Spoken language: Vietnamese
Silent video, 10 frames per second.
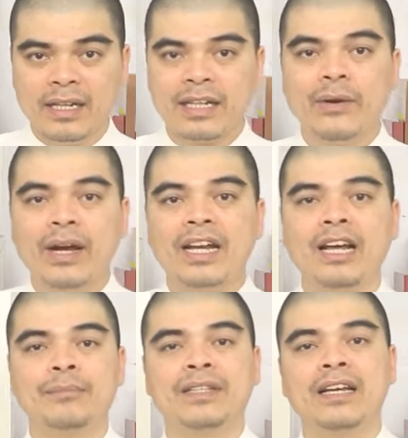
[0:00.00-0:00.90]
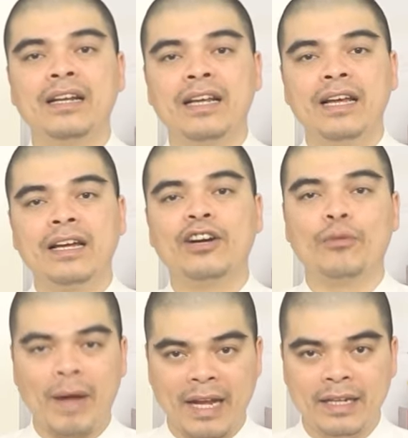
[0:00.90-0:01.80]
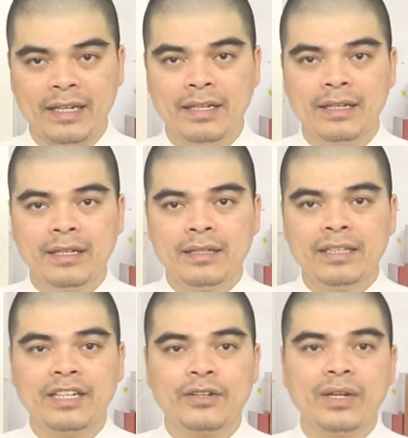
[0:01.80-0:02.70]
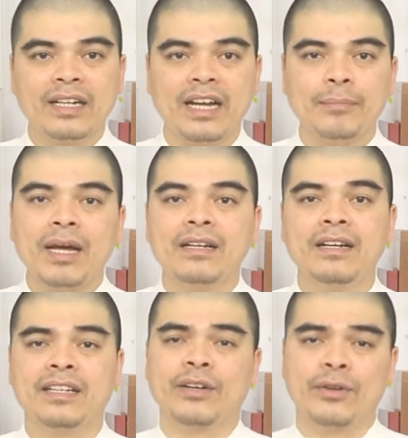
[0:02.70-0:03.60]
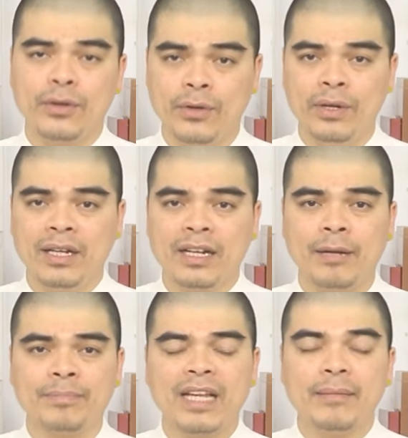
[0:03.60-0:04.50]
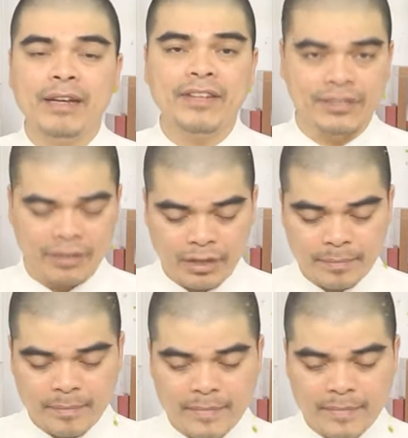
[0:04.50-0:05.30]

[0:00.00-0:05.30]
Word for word: Nếu ai làm tế lễ cầu bái thì con cái ba đời nghèo khổ, gặp tai bay vạ gió.